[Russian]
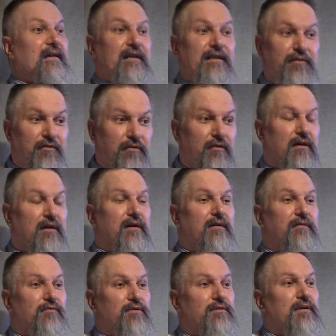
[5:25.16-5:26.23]
Но
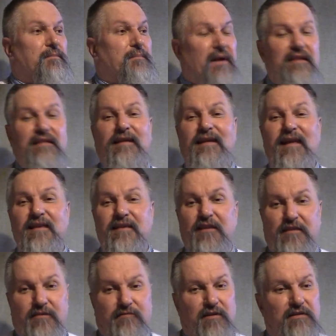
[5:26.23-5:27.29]
э, вот преодоление
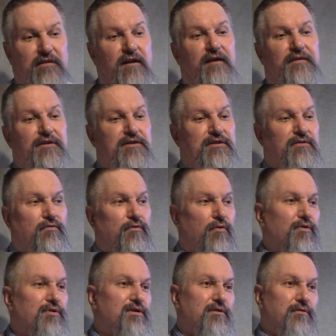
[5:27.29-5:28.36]
этого, это, конечно,
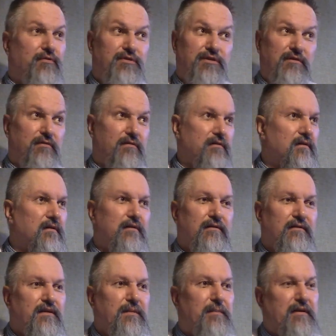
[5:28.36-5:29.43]
очень-очень
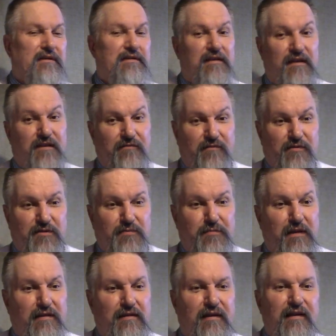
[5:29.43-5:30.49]
непростая вещь.
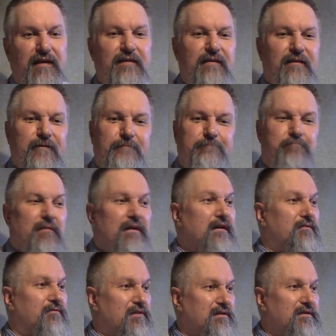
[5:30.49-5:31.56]
Преодоление
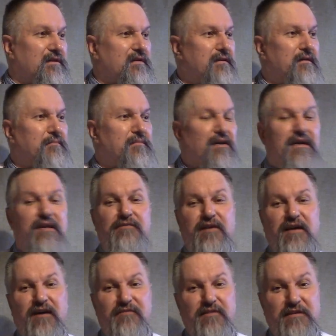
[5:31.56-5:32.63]
вот этих
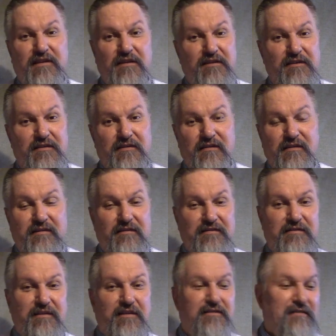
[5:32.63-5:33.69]
многовековых таких,
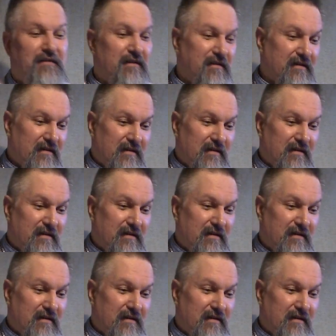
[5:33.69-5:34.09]
знаете ли,